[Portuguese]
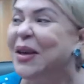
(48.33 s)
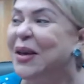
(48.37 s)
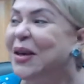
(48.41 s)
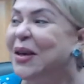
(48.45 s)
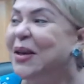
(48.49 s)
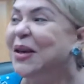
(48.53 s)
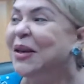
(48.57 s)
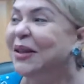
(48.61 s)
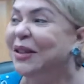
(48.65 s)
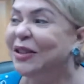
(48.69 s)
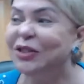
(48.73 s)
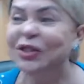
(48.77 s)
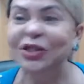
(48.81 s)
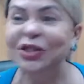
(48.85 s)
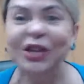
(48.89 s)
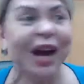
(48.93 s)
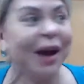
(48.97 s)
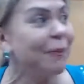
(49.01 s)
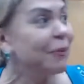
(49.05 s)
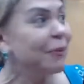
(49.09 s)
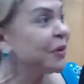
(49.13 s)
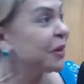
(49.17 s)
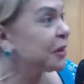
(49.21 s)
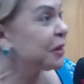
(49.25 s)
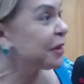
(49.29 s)
Jovens.
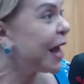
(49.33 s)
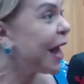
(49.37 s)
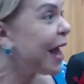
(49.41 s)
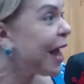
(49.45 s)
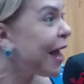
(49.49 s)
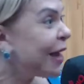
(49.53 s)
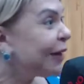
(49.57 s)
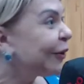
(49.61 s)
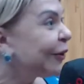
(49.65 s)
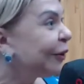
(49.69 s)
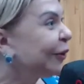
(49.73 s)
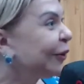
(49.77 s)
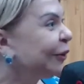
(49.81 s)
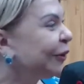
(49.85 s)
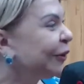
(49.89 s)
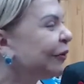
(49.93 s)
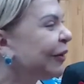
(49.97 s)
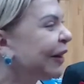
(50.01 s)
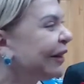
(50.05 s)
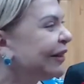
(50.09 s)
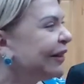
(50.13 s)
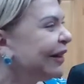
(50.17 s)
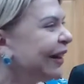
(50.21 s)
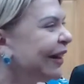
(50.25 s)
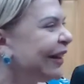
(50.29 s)
Já cedo no
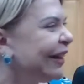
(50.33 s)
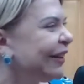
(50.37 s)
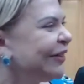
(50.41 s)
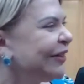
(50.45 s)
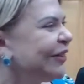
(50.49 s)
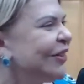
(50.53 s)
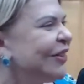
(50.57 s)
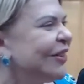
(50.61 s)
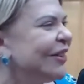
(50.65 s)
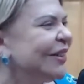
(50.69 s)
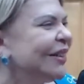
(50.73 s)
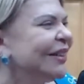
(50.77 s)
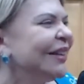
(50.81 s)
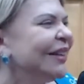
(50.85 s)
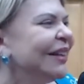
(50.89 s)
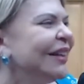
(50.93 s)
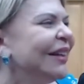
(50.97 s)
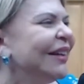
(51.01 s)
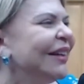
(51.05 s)
batente.